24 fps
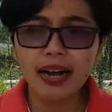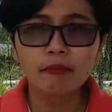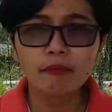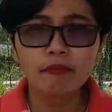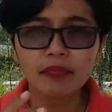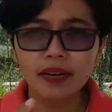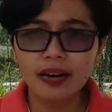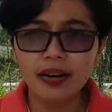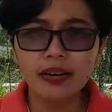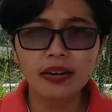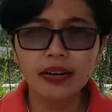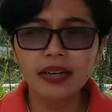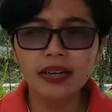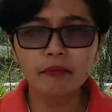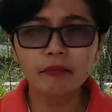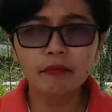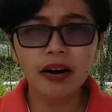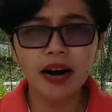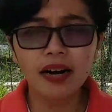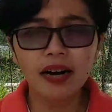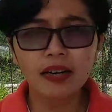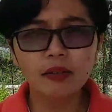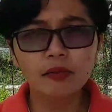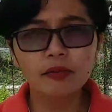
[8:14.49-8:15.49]
kamu
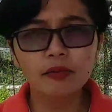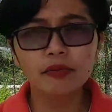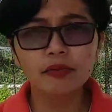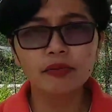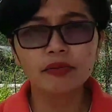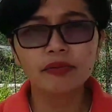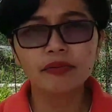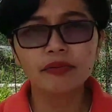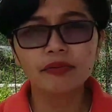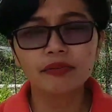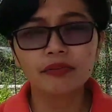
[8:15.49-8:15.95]
nandangi bandu